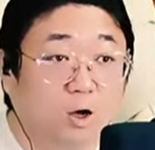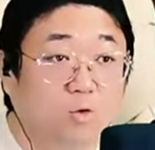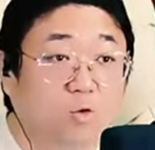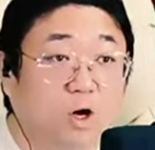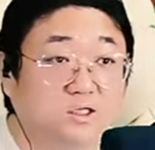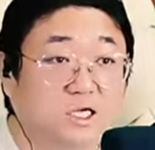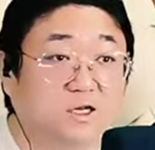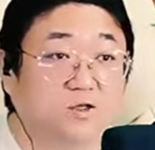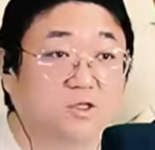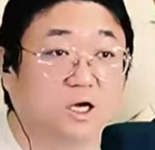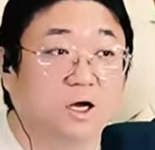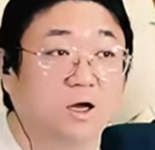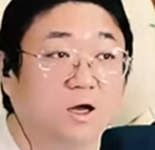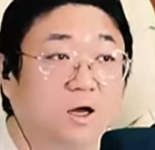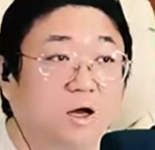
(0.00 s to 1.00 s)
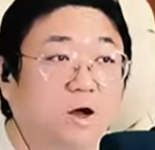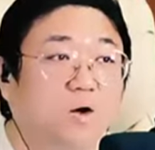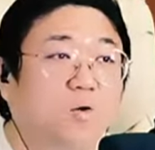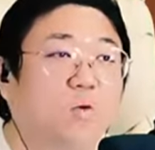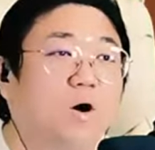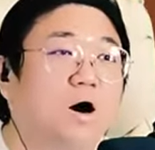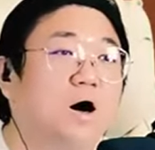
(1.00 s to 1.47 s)
우와 우와 살렸다.
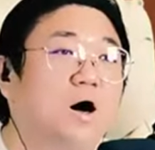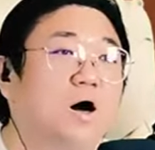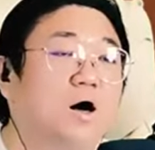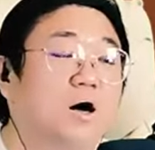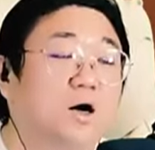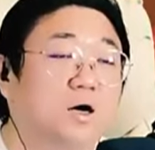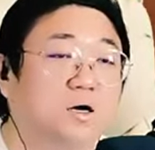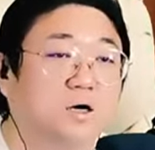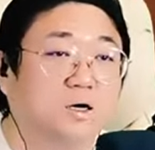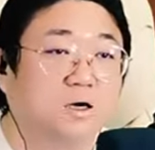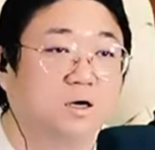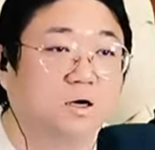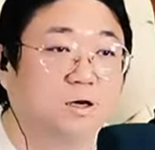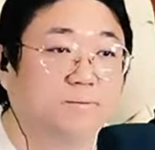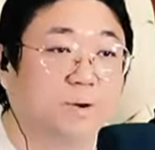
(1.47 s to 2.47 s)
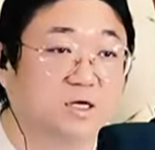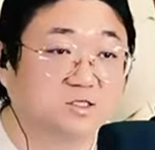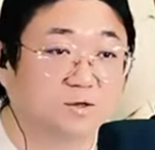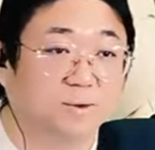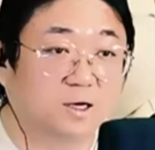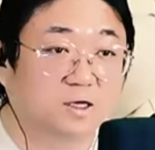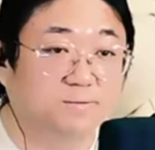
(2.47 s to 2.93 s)
와
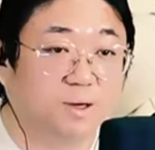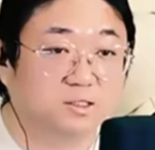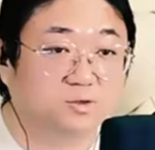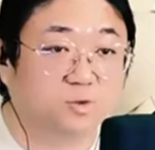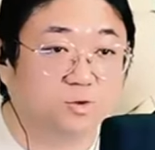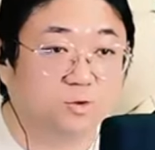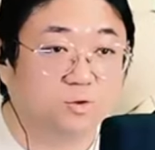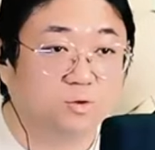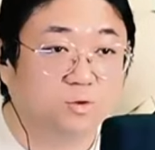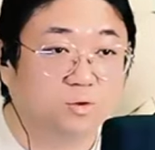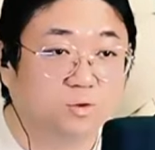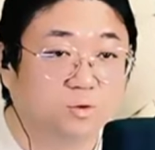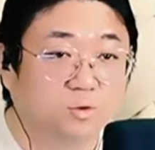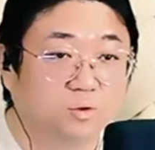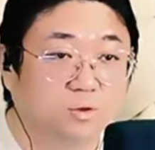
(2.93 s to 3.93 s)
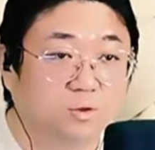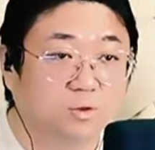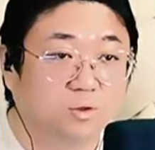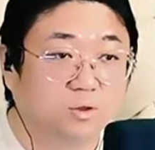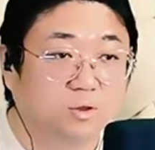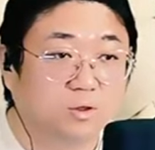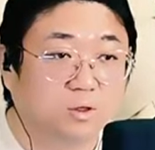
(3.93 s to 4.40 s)
봤어 방금 반속?
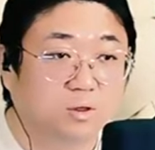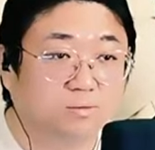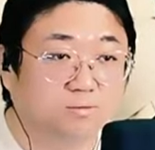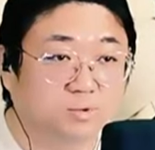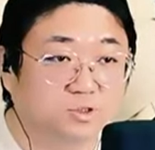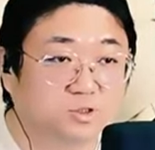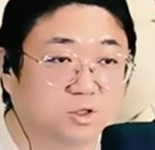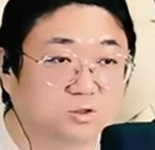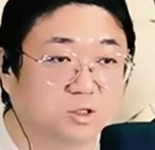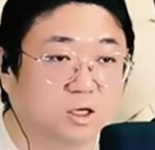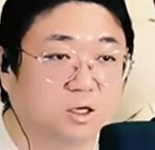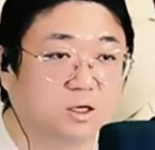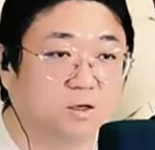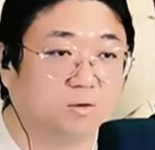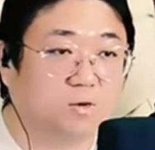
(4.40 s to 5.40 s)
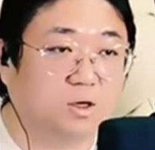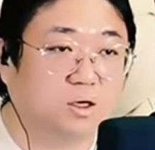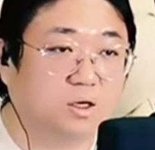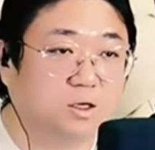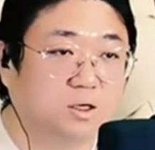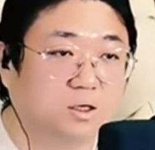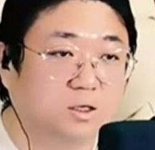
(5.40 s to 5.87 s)
미쳤다. 오, 어,
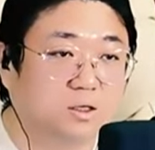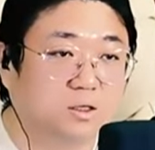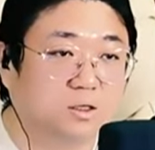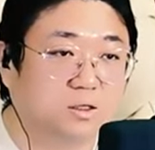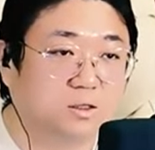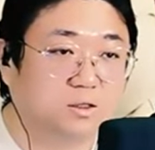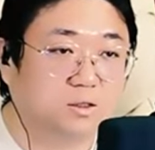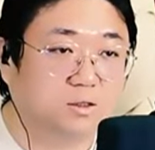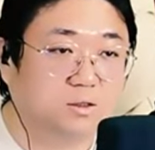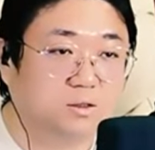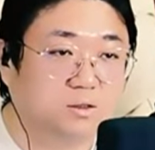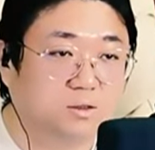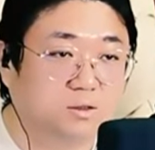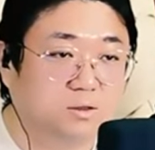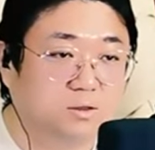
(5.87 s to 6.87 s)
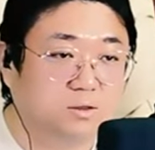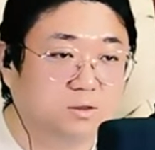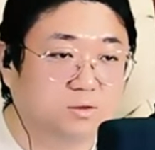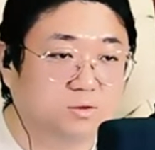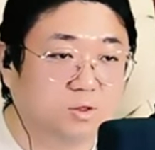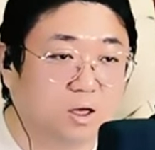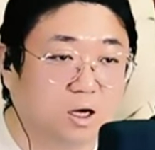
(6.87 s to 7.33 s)
와.
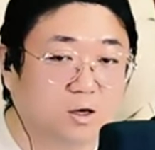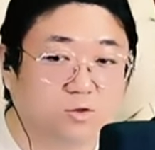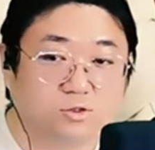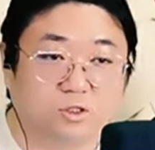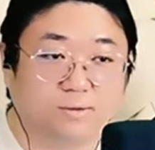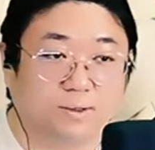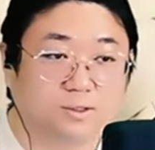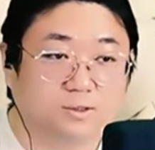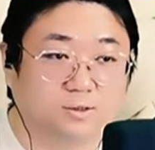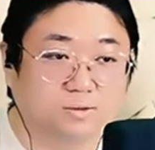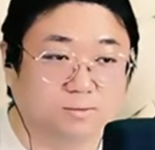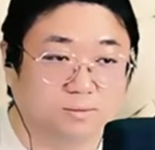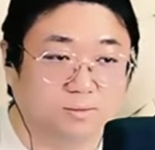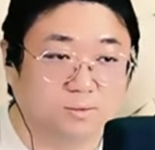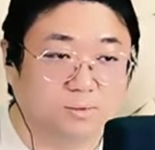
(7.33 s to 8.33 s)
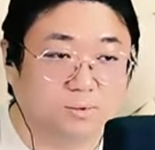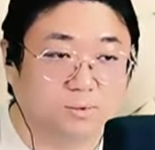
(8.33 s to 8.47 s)
내가 한 거잖아 방금.